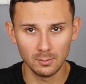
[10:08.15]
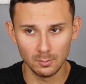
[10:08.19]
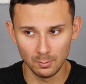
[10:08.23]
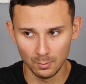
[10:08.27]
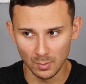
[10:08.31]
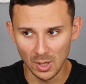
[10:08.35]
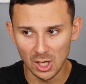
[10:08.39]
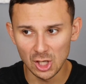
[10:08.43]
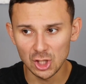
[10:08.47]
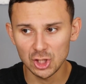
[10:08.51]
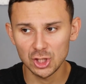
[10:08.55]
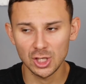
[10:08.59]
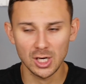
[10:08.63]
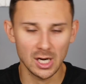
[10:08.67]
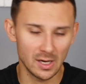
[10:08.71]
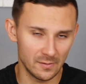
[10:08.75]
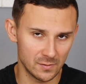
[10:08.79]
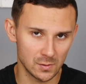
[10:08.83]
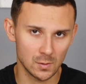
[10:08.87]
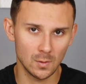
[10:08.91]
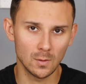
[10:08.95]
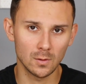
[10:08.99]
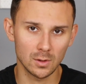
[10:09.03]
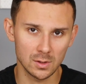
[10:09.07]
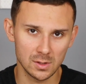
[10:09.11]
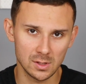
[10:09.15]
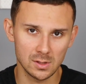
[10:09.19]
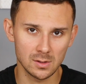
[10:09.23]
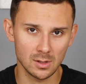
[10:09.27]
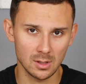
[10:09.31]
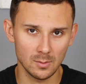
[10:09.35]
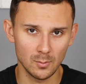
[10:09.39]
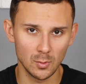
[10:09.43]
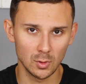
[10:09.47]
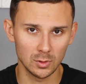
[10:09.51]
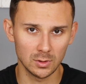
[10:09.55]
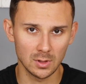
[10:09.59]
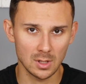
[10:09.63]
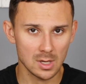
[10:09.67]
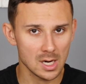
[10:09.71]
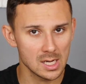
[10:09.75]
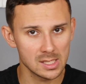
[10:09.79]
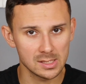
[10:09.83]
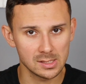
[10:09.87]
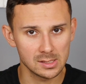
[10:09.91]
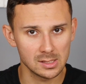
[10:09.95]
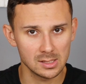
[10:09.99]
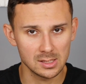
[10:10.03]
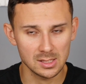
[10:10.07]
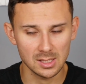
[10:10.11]
большая в скорости работы
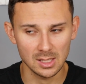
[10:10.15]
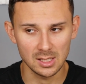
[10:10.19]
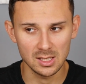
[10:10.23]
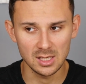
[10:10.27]
разница,